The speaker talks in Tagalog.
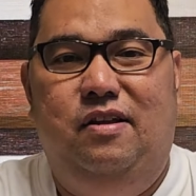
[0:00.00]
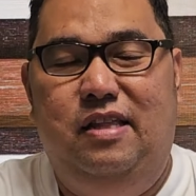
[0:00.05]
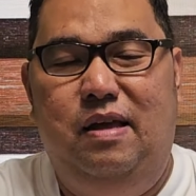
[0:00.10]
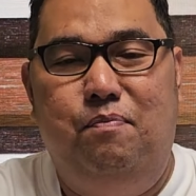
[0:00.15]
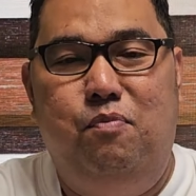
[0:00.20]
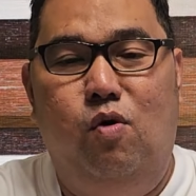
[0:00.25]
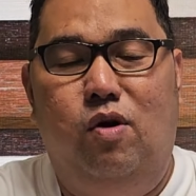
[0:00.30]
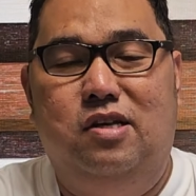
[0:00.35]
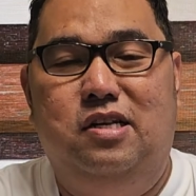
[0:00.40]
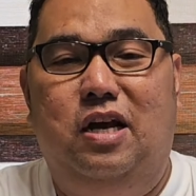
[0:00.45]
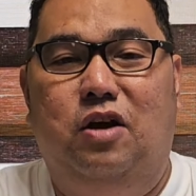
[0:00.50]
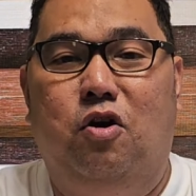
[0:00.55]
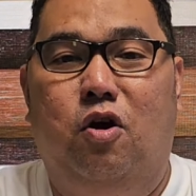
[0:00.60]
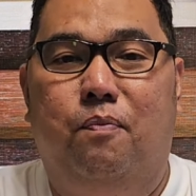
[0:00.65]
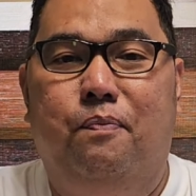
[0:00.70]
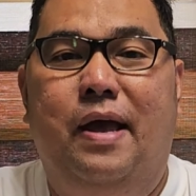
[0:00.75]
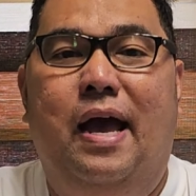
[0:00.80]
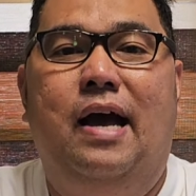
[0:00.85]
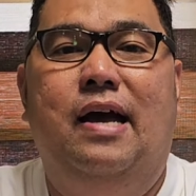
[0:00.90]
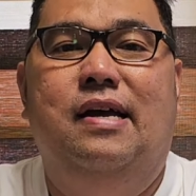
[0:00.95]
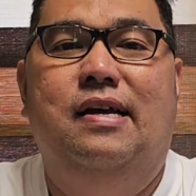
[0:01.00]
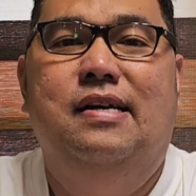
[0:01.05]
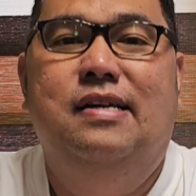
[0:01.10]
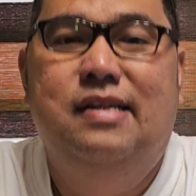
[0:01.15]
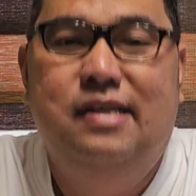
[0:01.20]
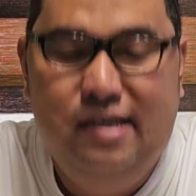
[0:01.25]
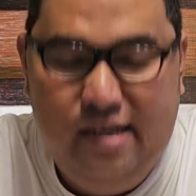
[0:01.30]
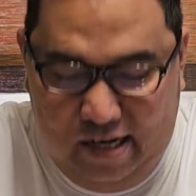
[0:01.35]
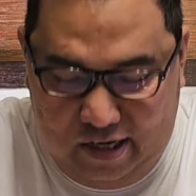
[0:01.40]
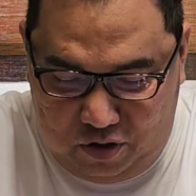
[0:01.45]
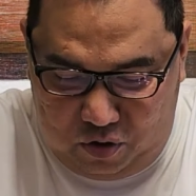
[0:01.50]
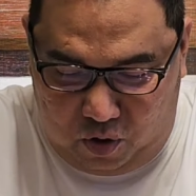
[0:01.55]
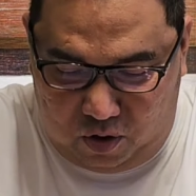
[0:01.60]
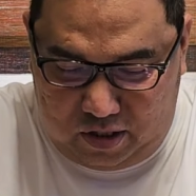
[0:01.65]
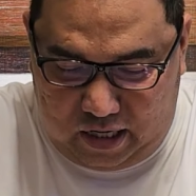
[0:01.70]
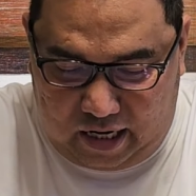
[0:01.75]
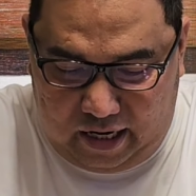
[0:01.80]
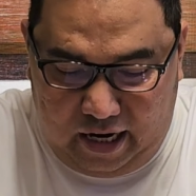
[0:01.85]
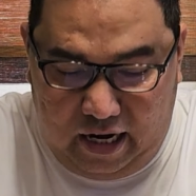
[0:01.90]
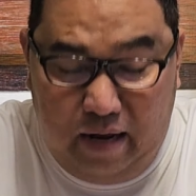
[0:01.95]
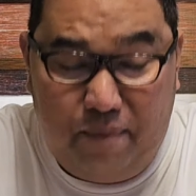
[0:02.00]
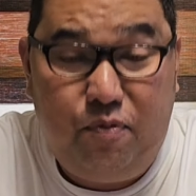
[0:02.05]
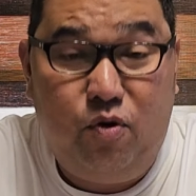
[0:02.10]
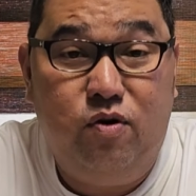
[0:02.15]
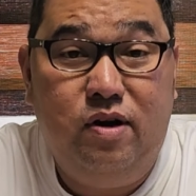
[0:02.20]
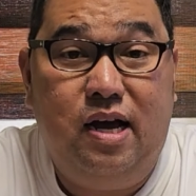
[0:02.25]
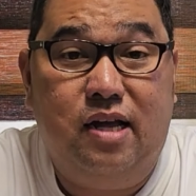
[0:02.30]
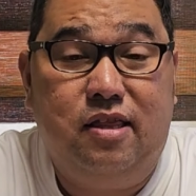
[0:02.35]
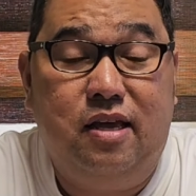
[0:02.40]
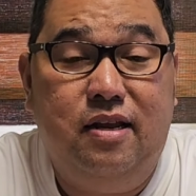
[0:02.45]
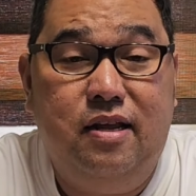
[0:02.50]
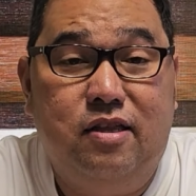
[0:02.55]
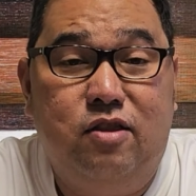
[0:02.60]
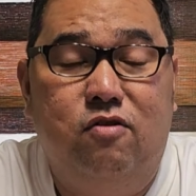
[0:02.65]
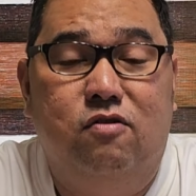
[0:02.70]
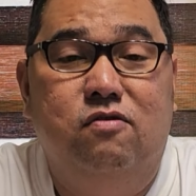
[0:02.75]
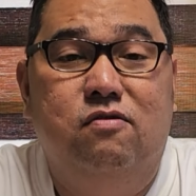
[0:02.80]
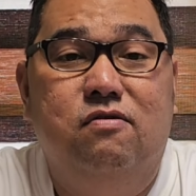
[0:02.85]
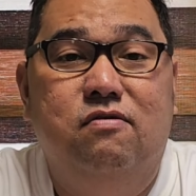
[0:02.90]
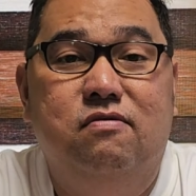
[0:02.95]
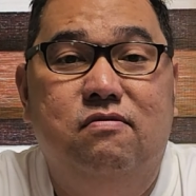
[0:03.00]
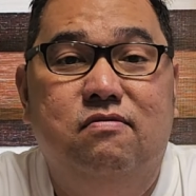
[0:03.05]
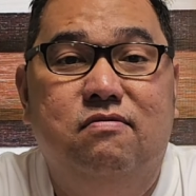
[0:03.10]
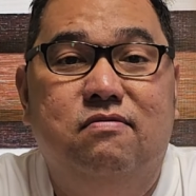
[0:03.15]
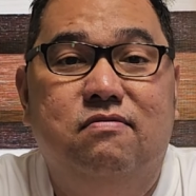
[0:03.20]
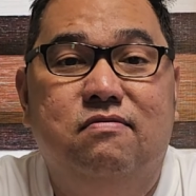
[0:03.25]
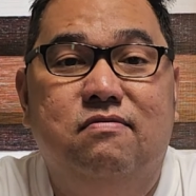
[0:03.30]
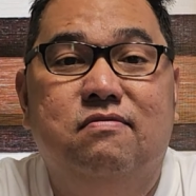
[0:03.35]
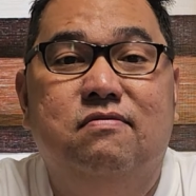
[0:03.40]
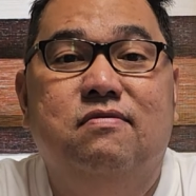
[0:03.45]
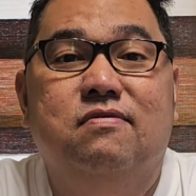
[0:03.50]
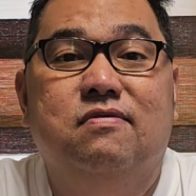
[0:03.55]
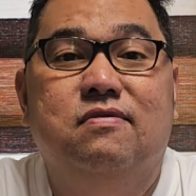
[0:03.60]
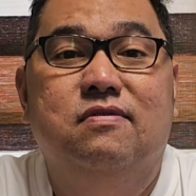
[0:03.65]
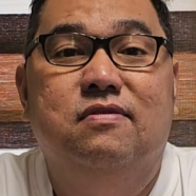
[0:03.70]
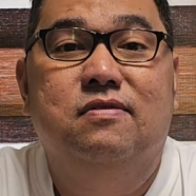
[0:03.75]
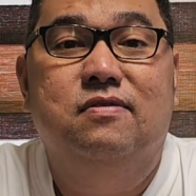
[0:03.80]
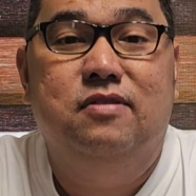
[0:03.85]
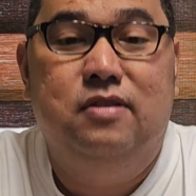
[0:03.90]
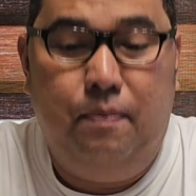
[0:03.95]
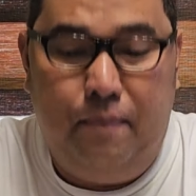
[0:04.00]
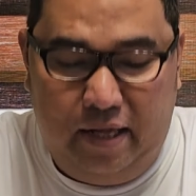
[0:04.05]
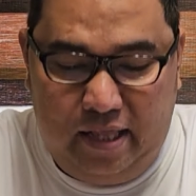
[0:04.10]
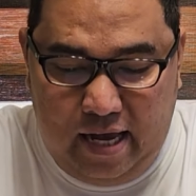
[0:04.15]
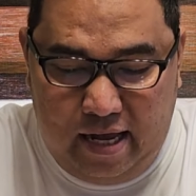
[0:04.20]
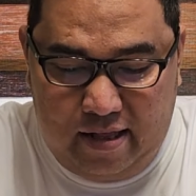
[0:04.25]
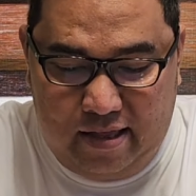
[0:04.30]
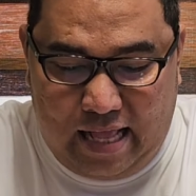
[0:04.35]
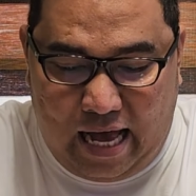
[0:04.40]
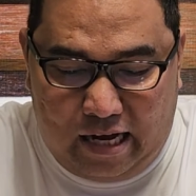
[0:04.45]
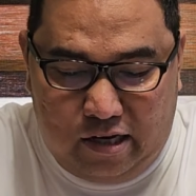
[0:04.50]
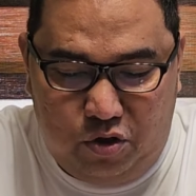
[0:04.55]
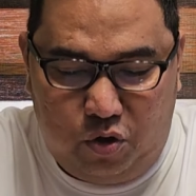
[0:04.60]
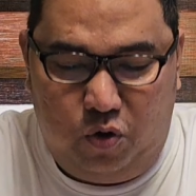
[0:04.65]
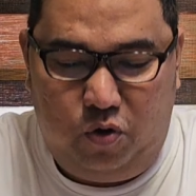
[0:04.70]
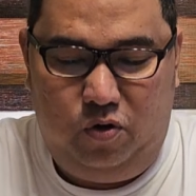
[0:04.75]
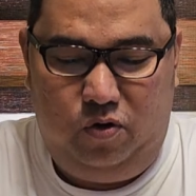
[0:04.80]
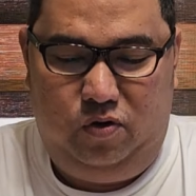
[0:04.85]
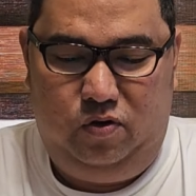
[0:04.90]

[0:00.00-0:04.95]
hindi po kasi kopya. So, sarili po natin itong dividenda. So,